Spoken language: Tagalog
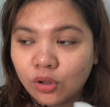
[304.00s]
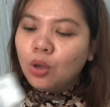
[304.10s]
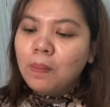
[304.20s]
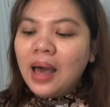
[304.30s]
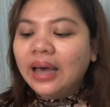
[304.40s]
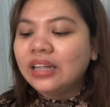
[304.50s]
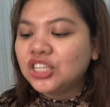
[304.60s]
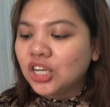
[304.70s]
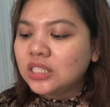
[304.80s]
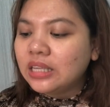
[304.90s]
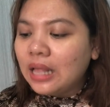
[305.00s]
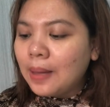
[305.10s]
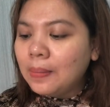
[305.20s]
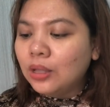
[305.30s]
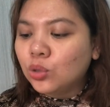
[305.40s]
So, bakit siya
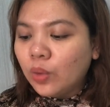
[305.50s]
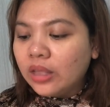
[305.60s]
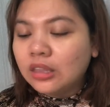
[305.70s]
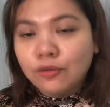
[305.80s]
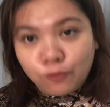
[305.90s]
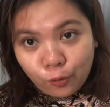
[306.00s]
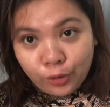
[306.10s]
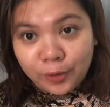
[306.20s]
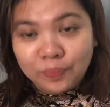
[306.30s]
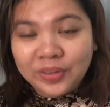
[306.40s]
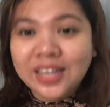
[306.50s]
sinabing 24?